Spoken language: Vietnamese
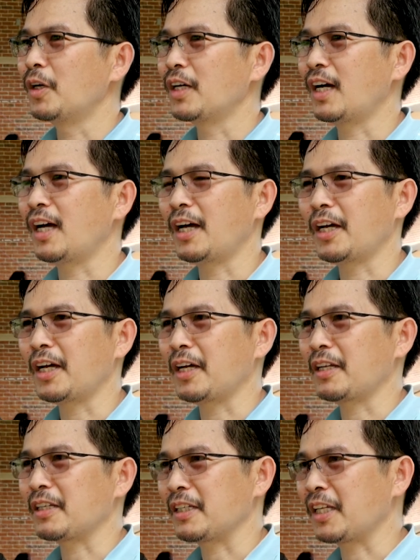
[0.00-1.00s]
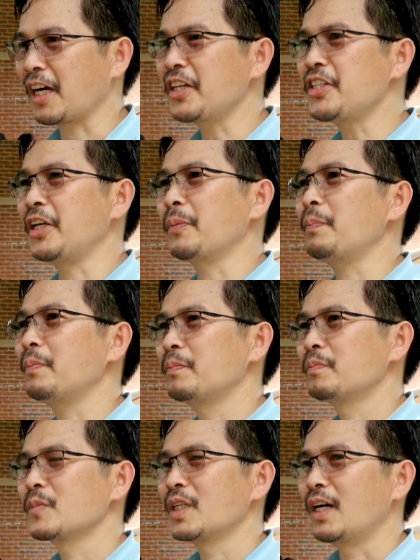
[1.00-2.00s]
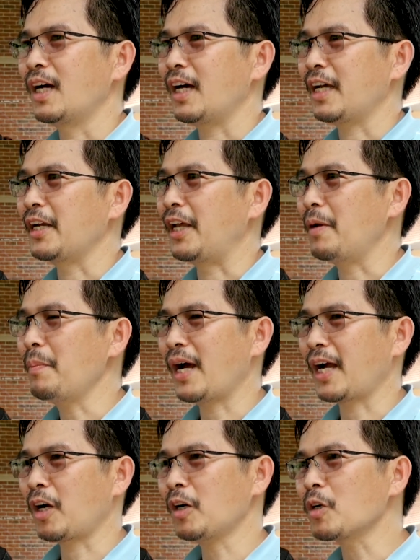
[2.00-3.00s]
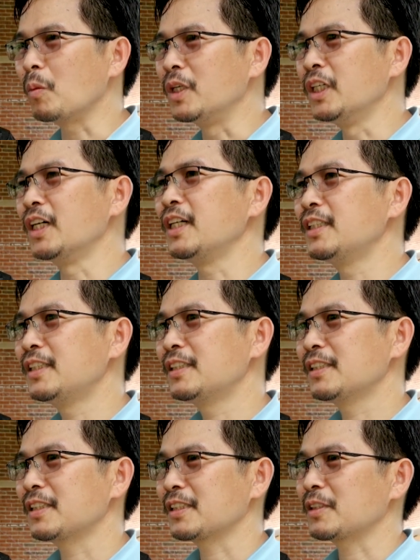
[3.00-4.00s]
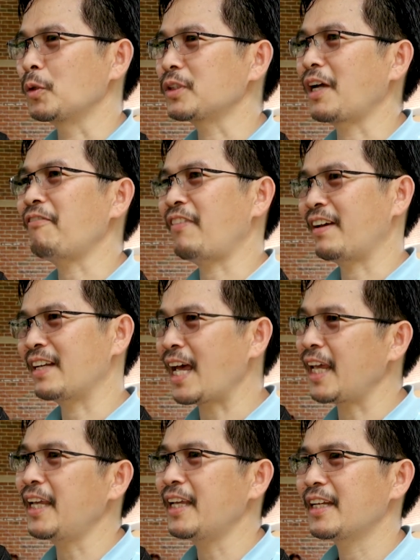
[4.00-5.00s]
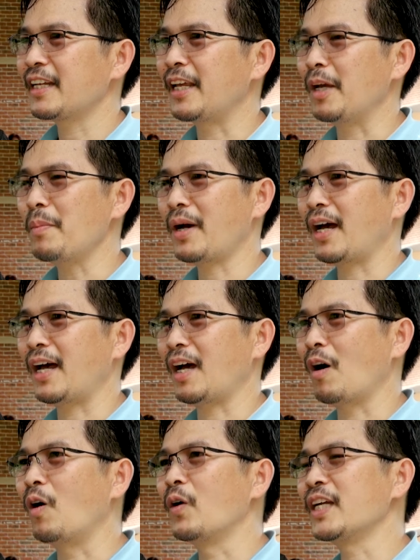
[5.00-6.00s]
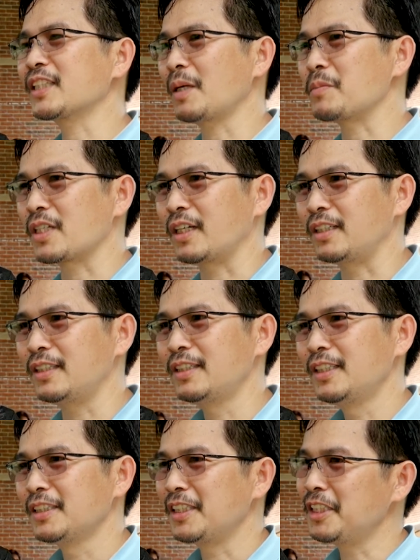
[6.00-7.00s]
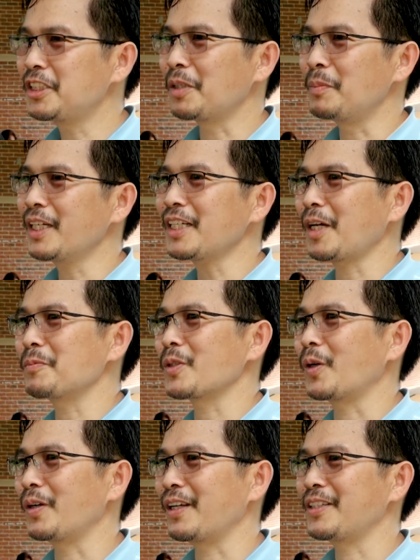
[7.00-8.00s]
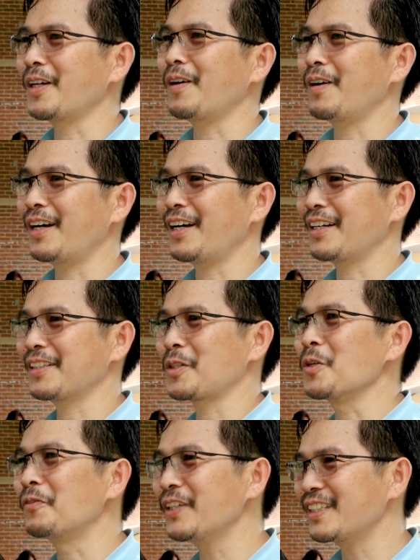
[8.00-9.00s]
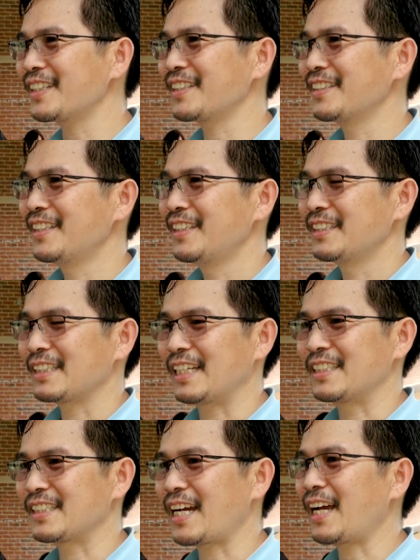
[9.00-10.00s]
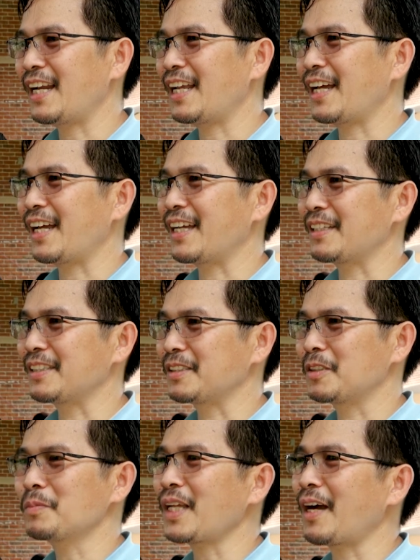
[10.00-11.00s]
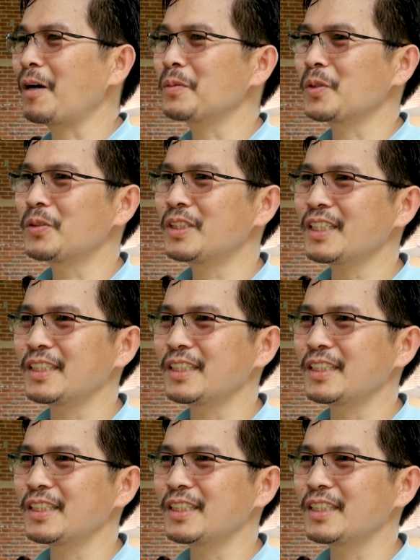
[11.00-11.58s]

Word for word: à, là cái dịp à, để mà các đồng hương tụ tập vài đây để mà hòn huyên tâm sự. Nhưng như tôi biết năm rồi là do à, Covid thành ra là chúng ta không có tổ chức